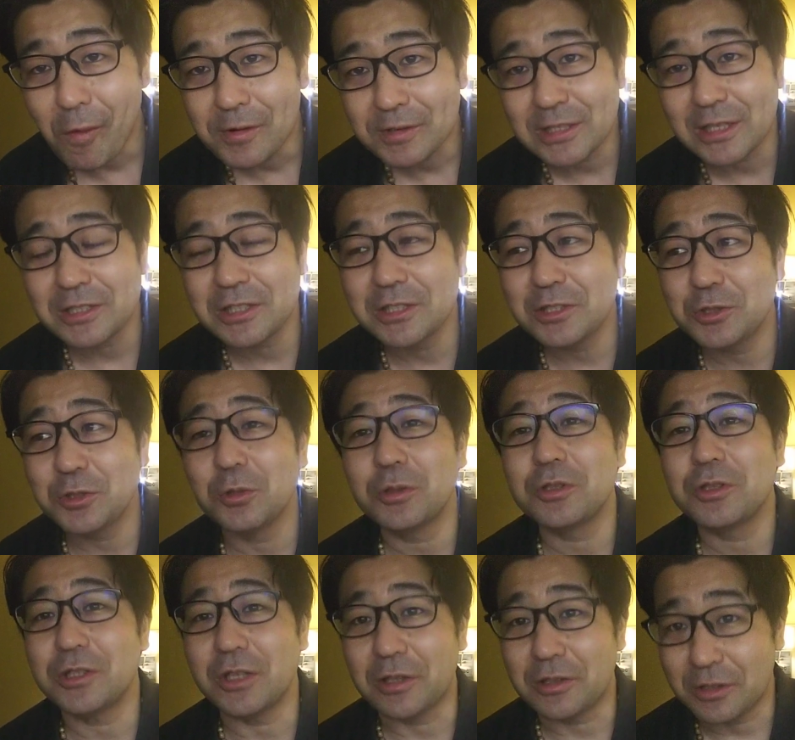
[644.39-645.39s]
写真撮っ
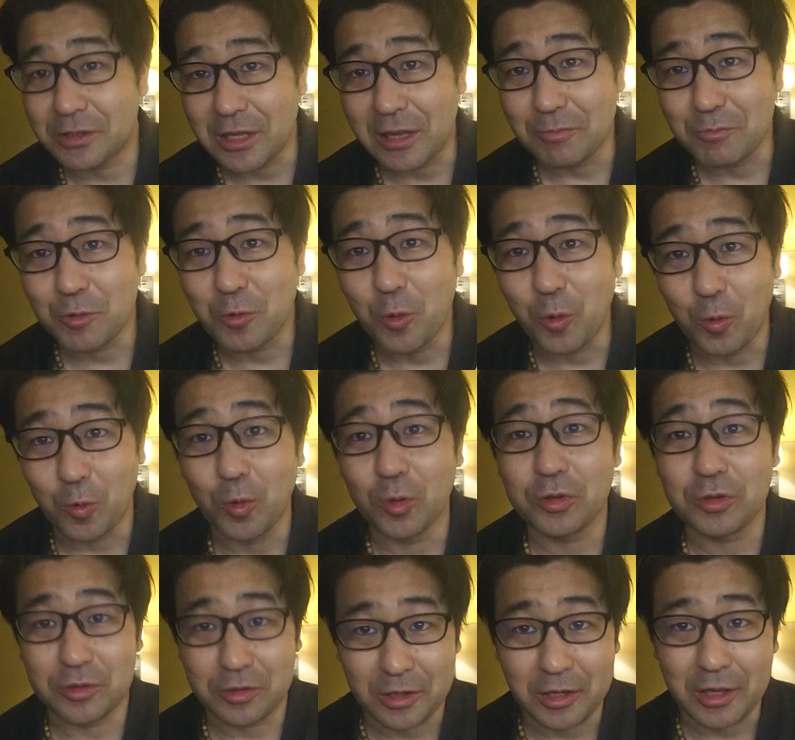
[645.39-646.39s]
ちゃって向こう怒っ
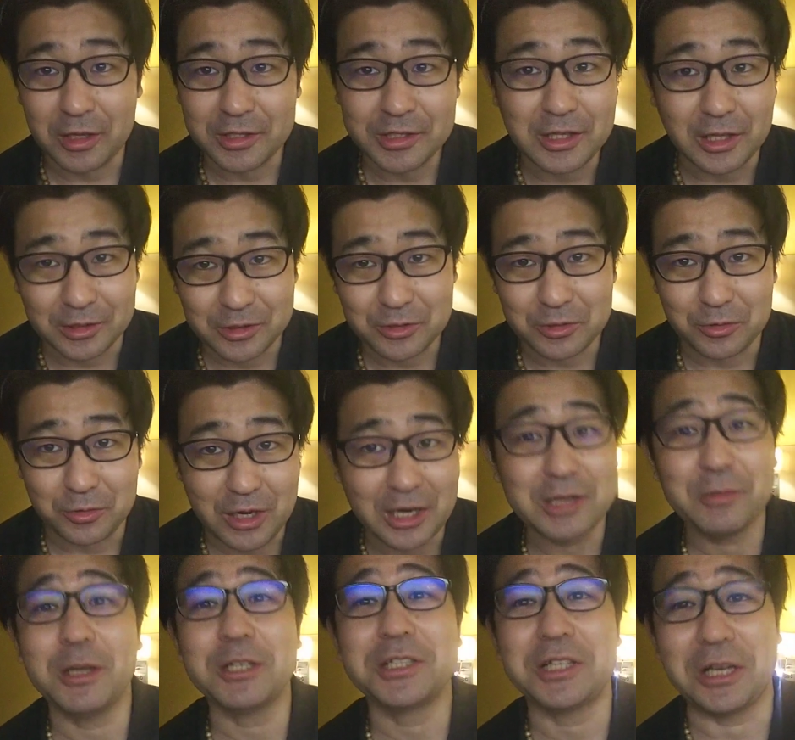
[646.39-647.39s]
てきたっていうのあ
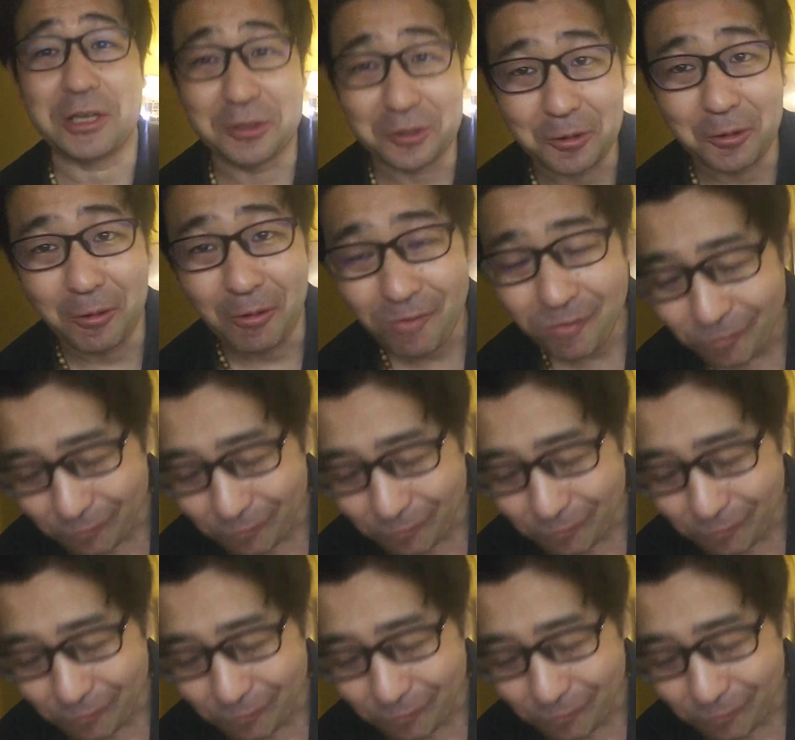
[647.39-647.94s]
りましたけど